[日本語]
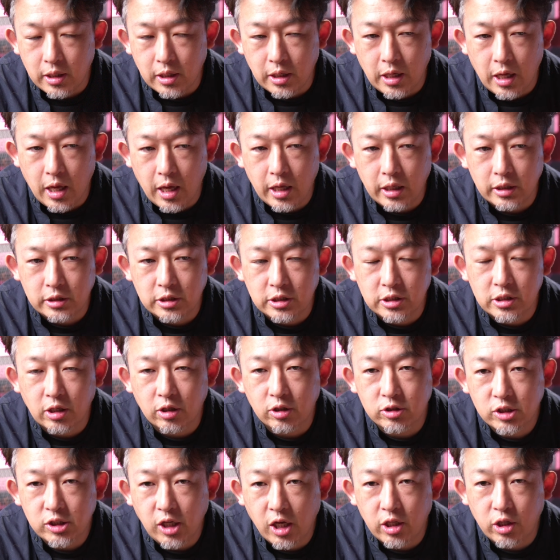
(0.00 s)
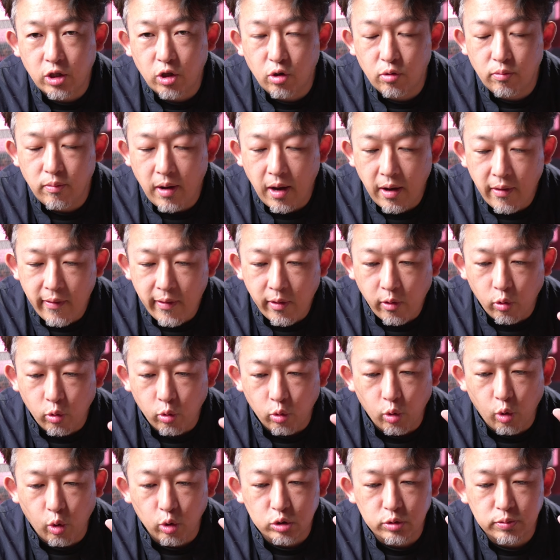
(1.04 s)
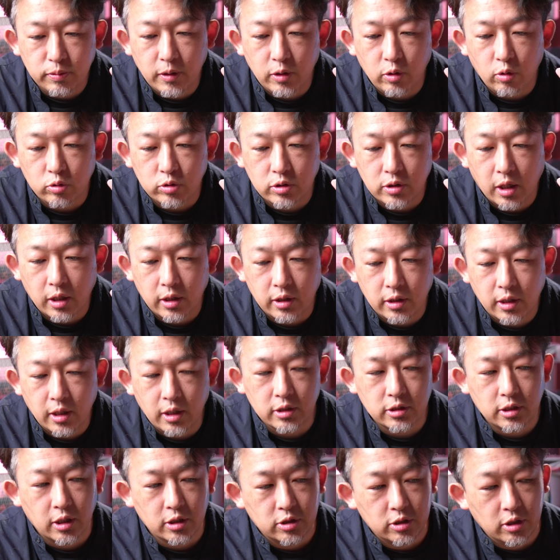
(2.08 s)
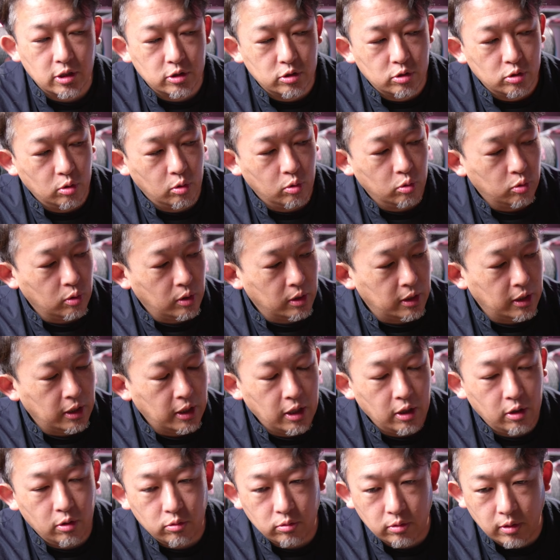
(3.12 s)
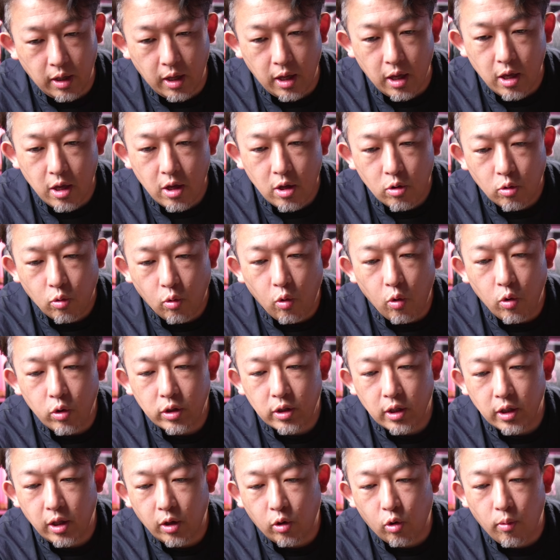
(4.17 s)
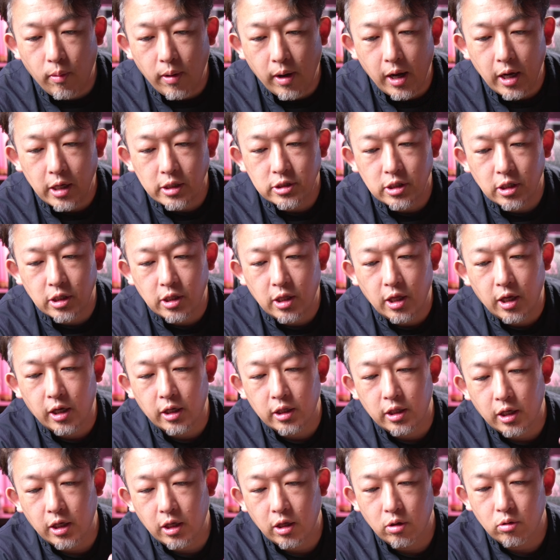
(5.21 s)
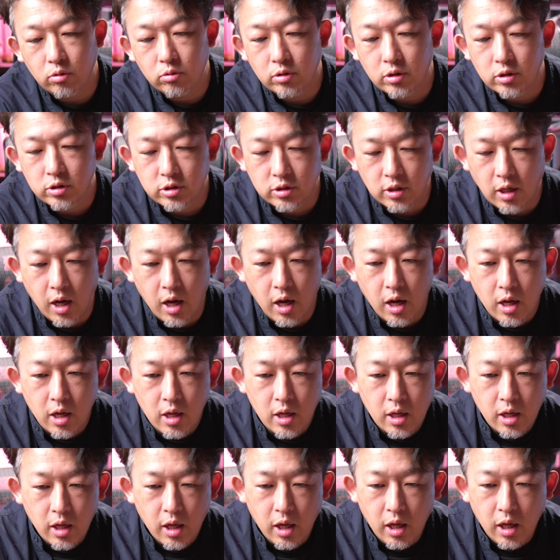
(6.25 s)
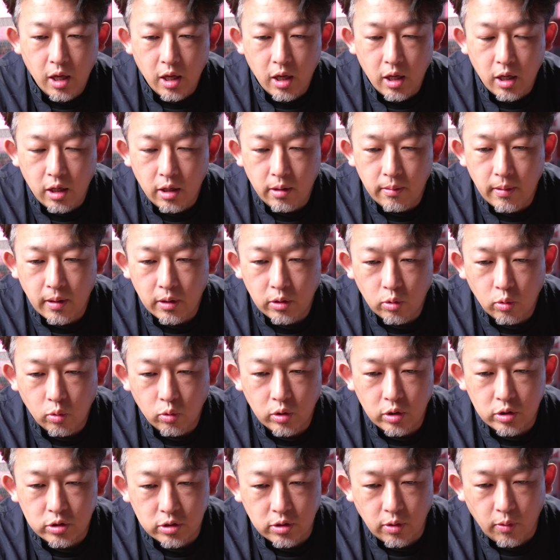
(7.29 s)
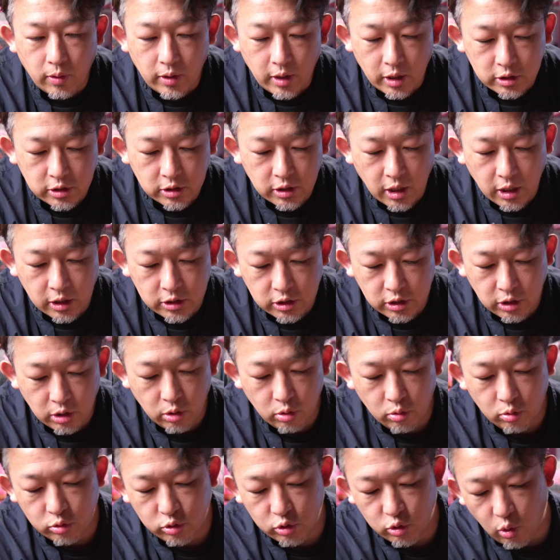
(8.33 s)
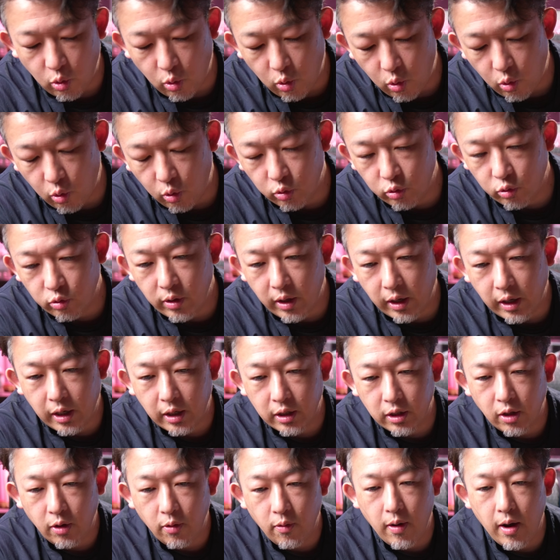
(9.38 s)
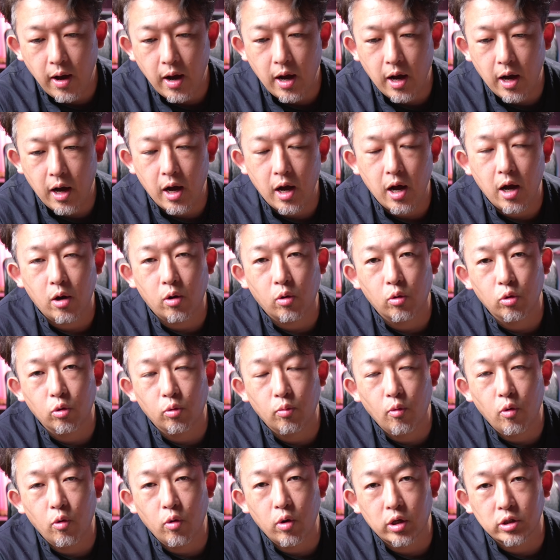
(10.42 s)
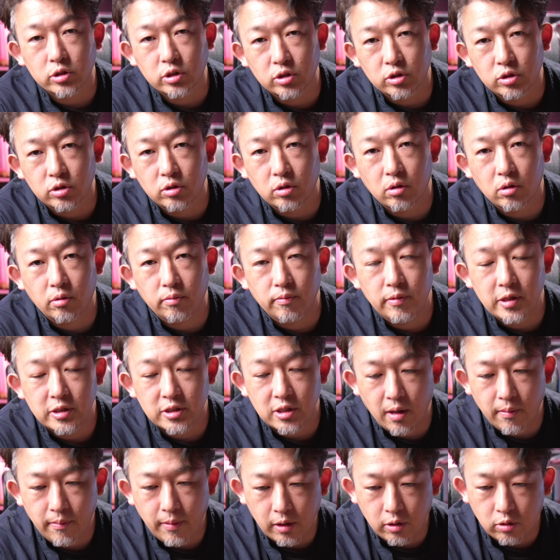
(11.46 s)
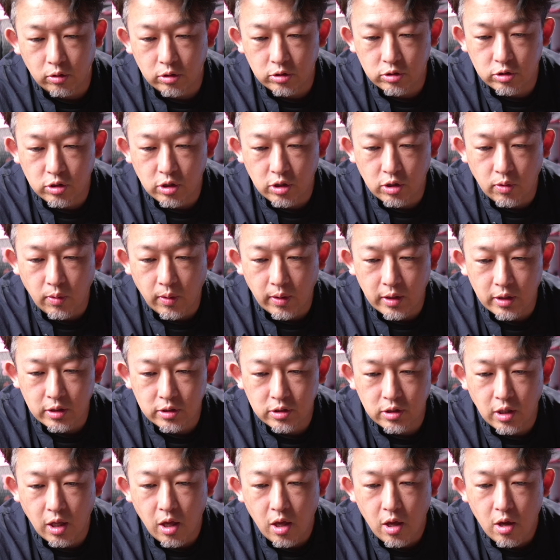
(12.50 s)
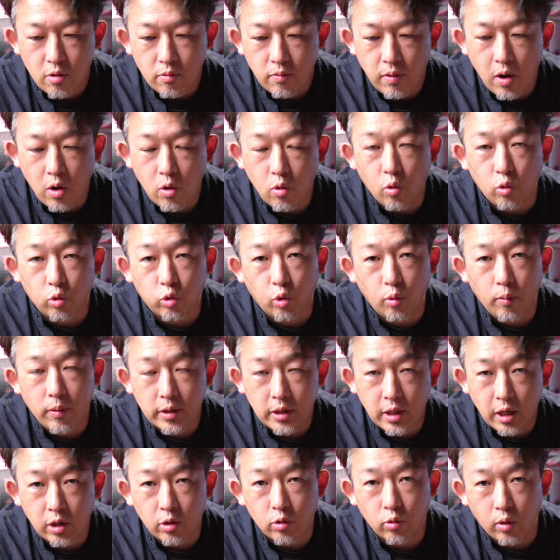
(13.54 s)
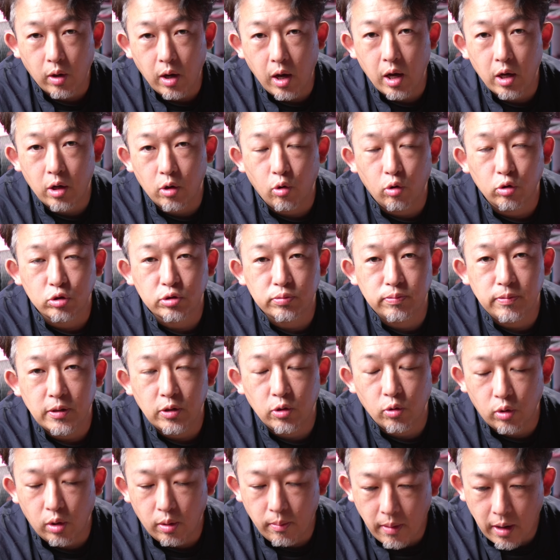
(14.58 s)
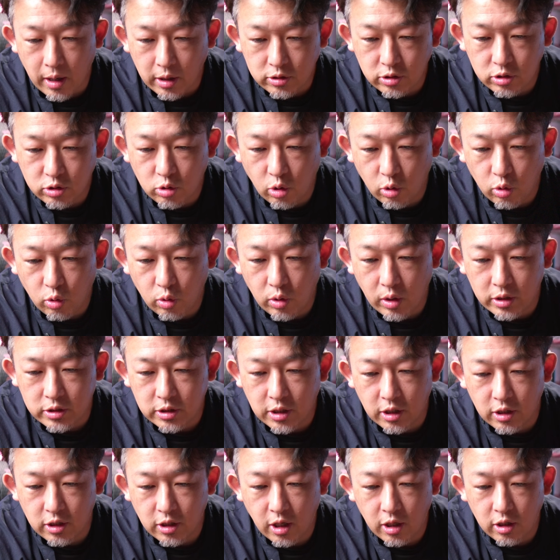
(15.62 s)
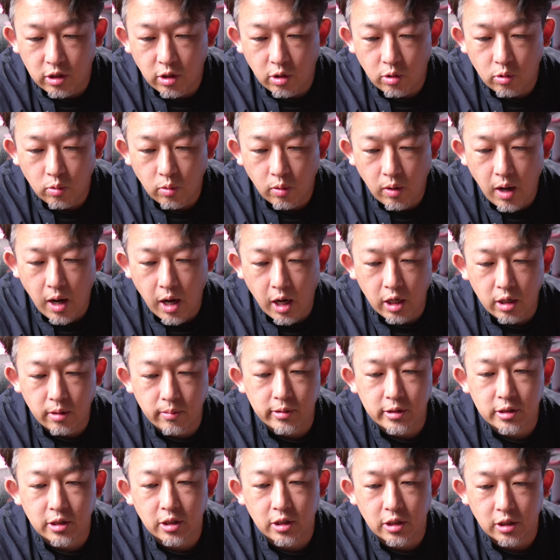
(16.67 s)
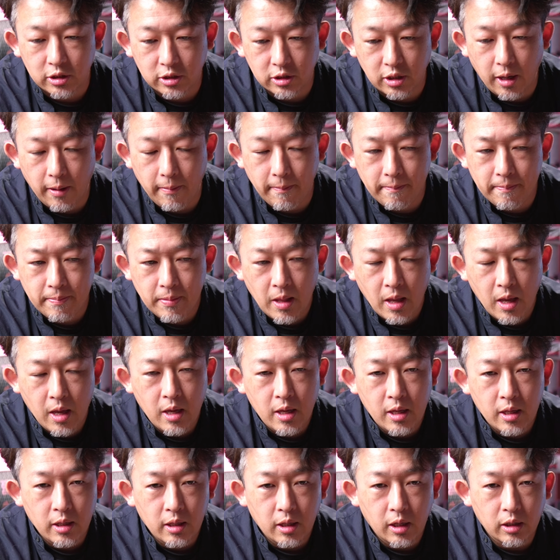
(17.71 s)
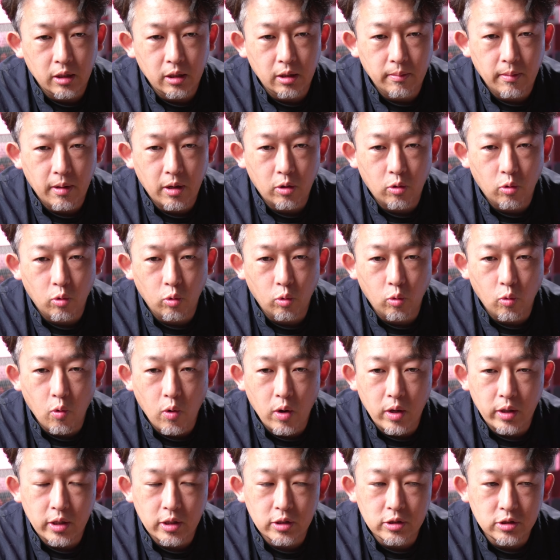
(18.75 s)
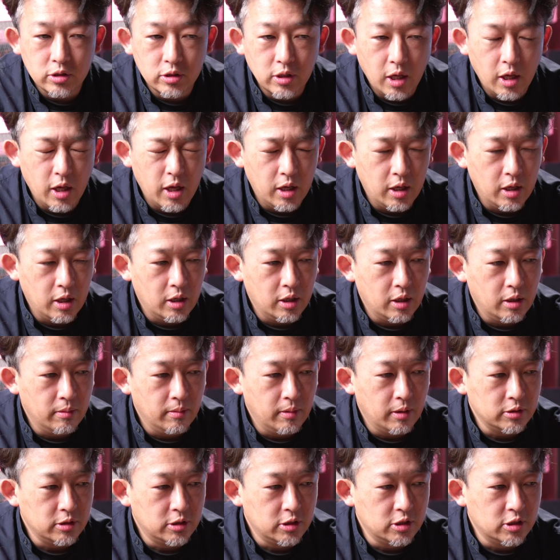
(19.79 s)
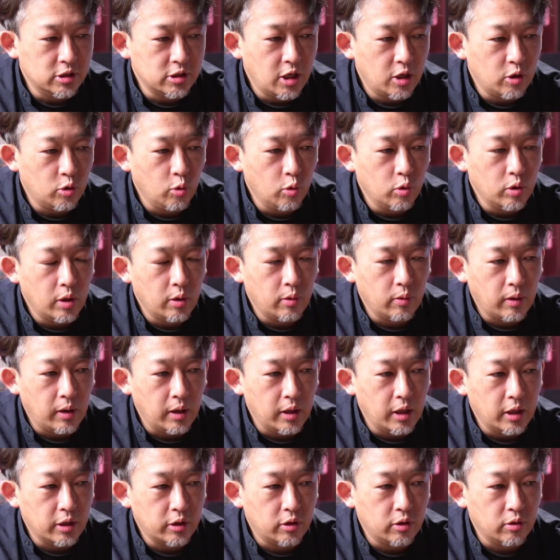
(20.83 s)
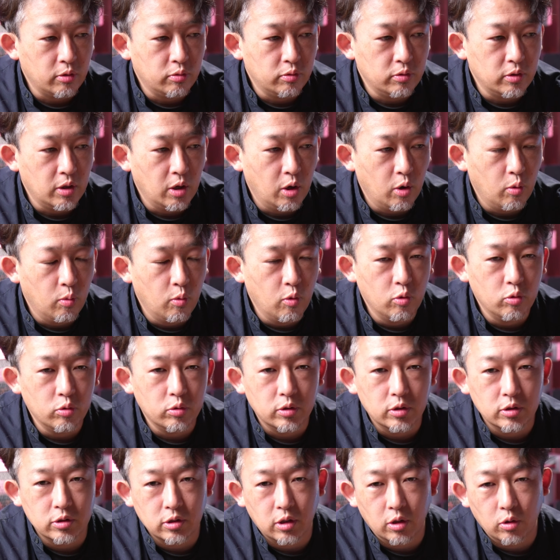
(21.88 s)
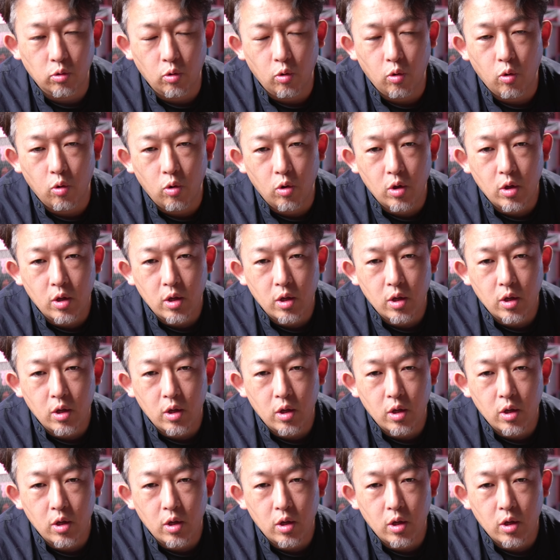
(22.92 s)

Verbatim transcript: に小さくしたいっていう場合は、このロースピードを使って撮影することができるんで、こういったね、細かい設定ができるんですが、今のところですね、私が知り得る情報の中では、このモーラスB300 についてはですね、ファンを止めたりとか、ロースピードで回すというような設定っていうのがありませんでした。なんで、ここはですね、実際どうなのかなっていうふうには思うんですけど、